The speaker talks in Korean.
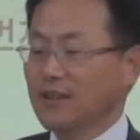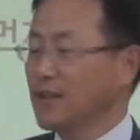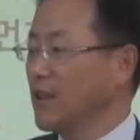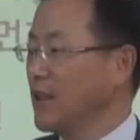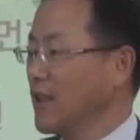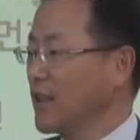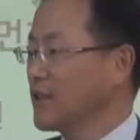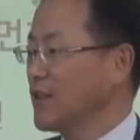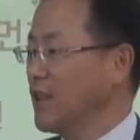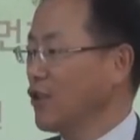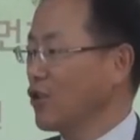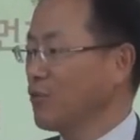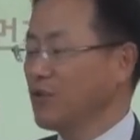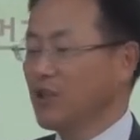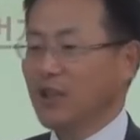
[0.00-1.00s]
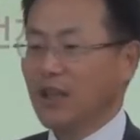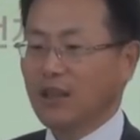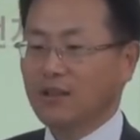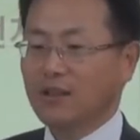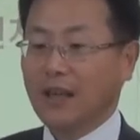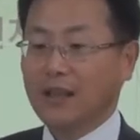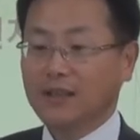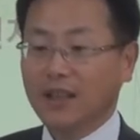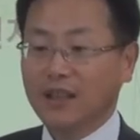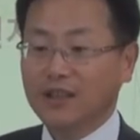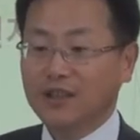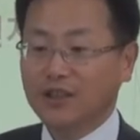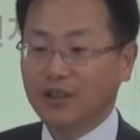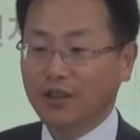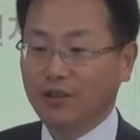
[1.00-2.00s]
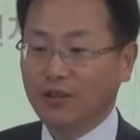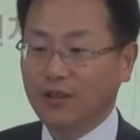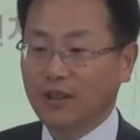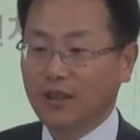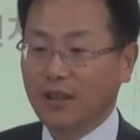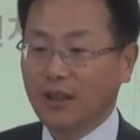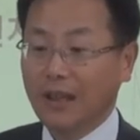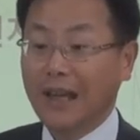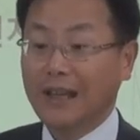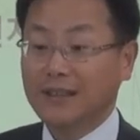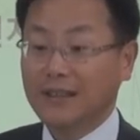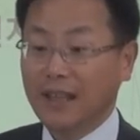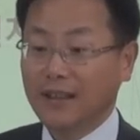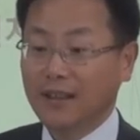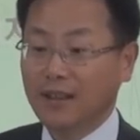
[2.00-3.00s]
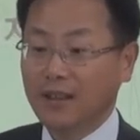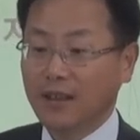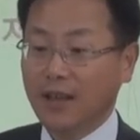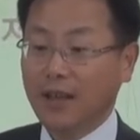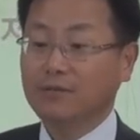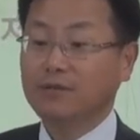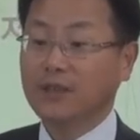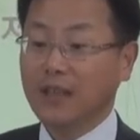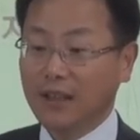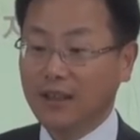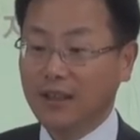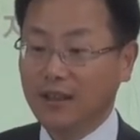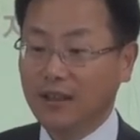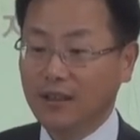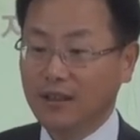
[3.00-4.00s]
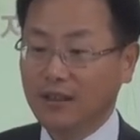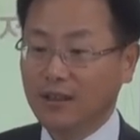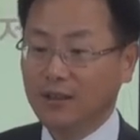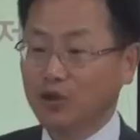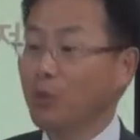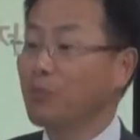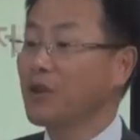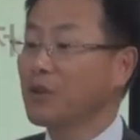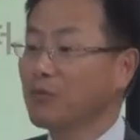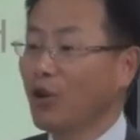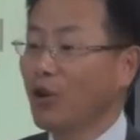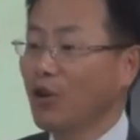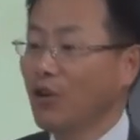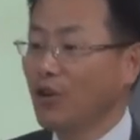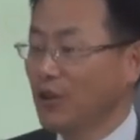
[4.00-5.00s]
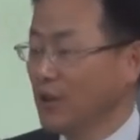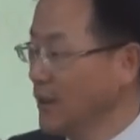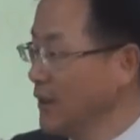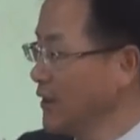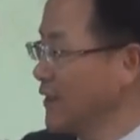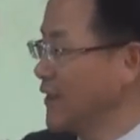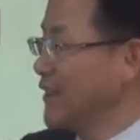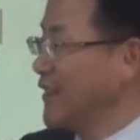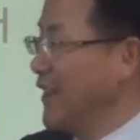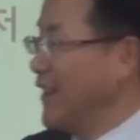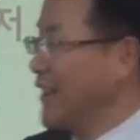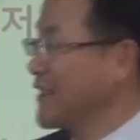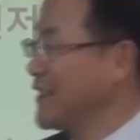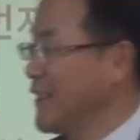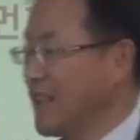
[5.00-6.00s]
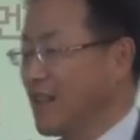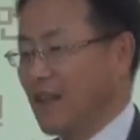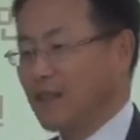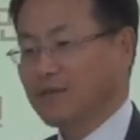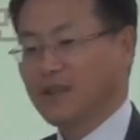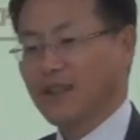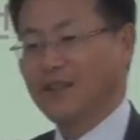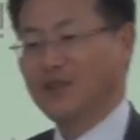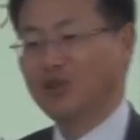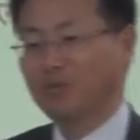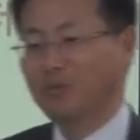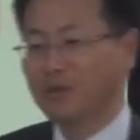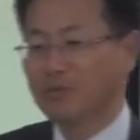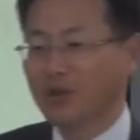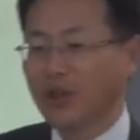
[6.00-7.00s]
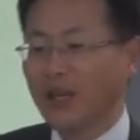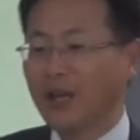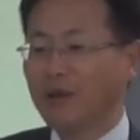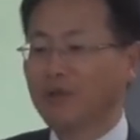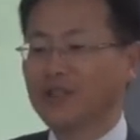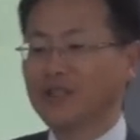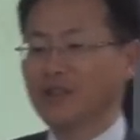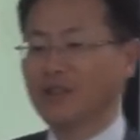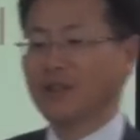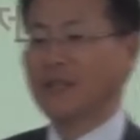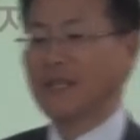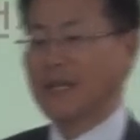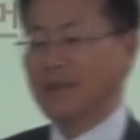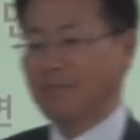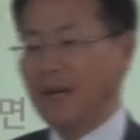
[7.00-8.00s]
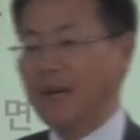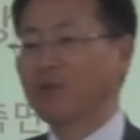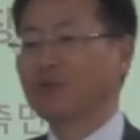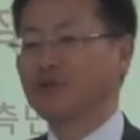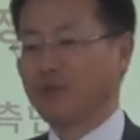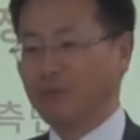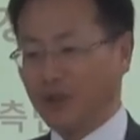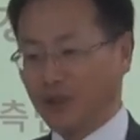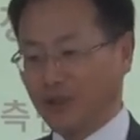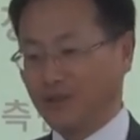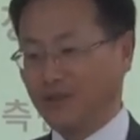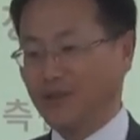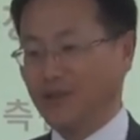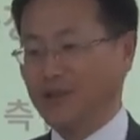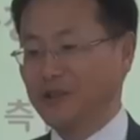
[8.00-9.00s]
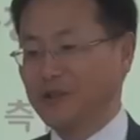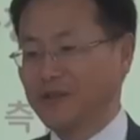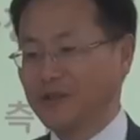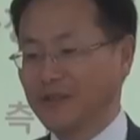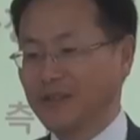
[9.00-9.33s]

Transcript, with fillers: 그때 당시에 여러분들이 아는 락텐 있죠? 락텐, 락텐 쇼핑몰. 그때 당시에 락텐 쇼핑몰의 회원이요. 1 5 0명이었어요